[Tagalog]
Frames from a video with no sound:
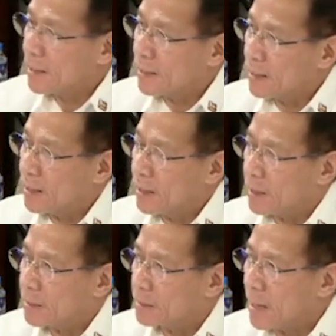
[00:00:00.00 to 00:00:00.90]

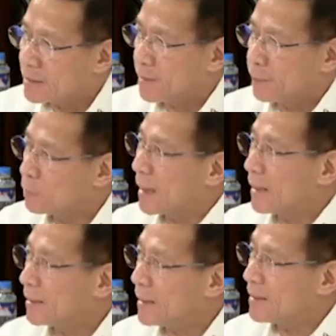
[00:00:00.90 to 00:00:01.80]
uh, andyan po
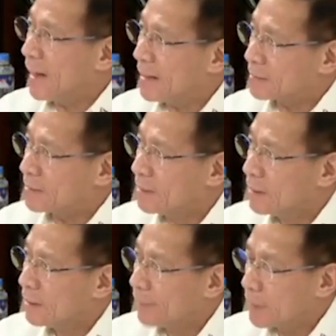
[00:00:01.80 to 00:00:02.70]
nakalagay lahat
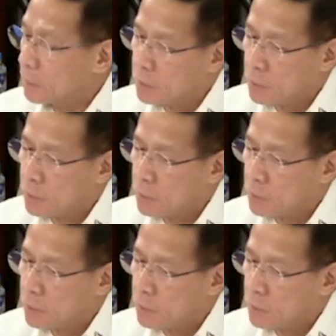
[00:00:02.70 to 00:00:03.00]
pero